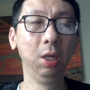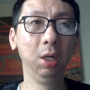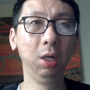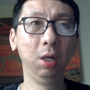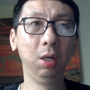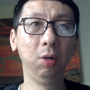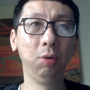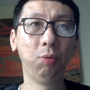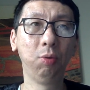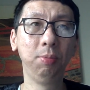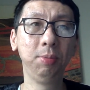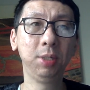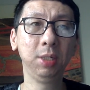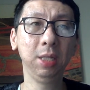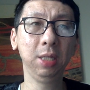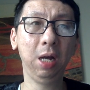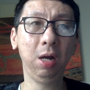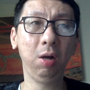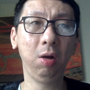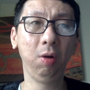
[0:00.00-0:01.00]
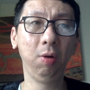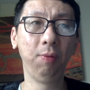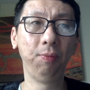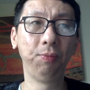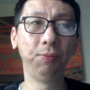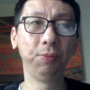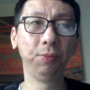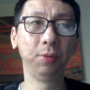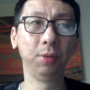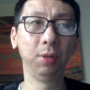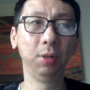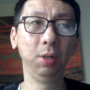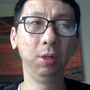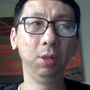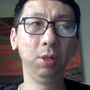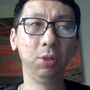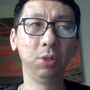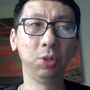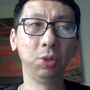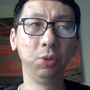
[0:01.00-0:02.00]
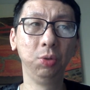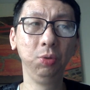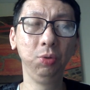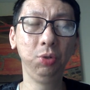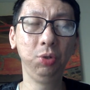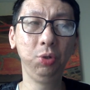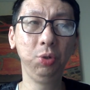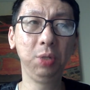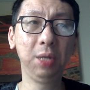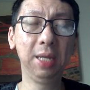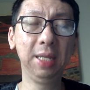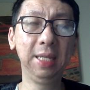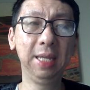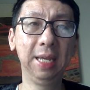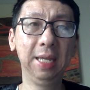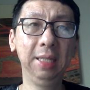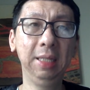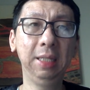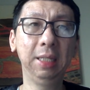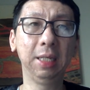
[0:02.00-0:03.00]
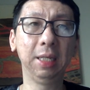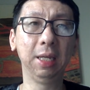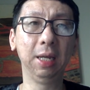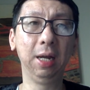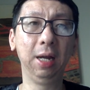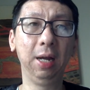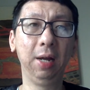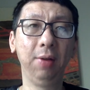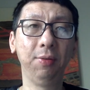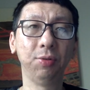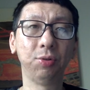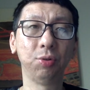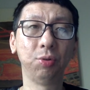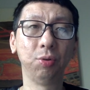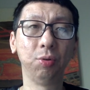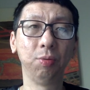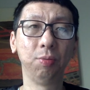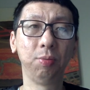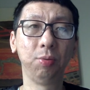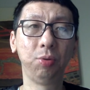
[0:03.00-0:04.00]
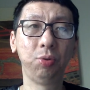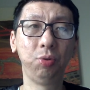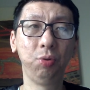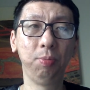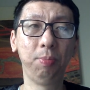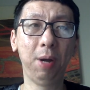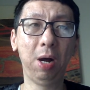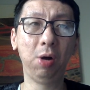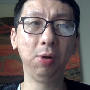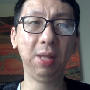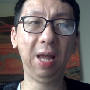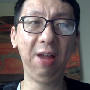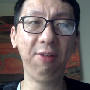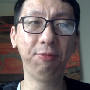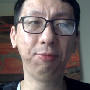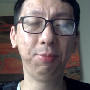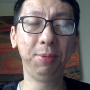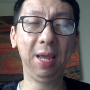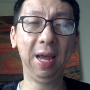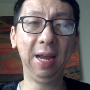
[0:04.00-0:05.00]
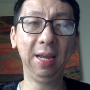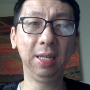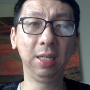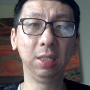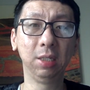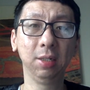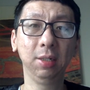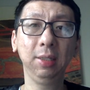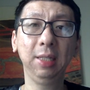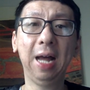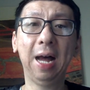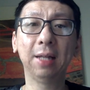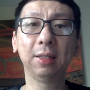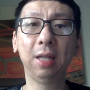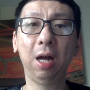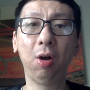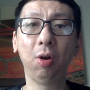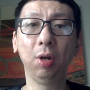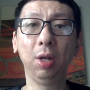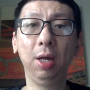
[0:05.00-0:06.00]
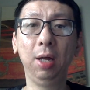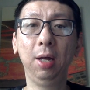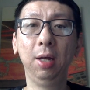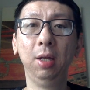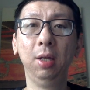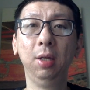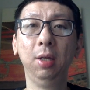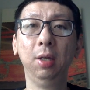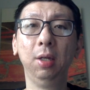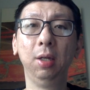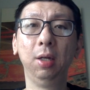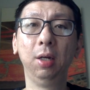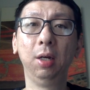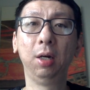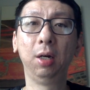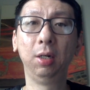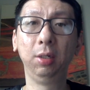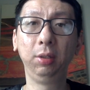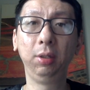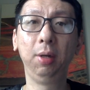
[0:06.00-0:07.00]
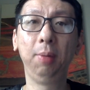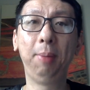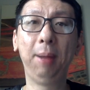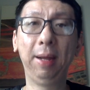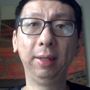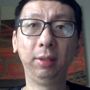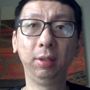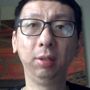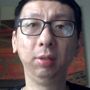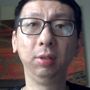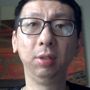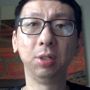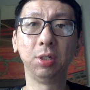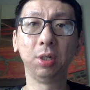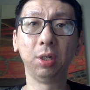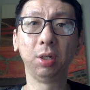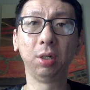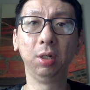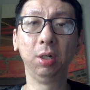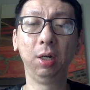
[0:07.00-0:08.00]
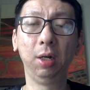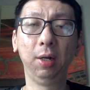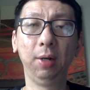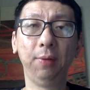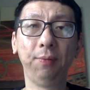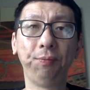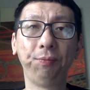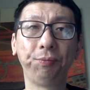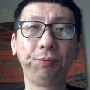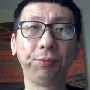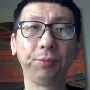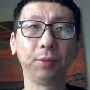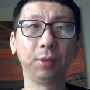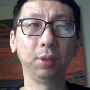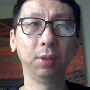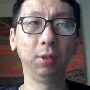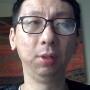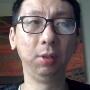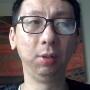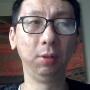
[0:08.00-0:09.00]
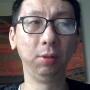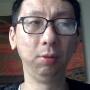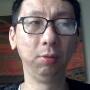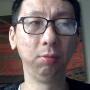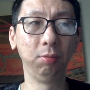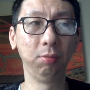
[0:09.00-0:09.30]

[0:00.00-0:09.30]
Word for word: 呃，我们知道，呃，从去年年底啊，就是据报呢，FBI 已经拿到了，呃，亨特·拜登的这个，呃，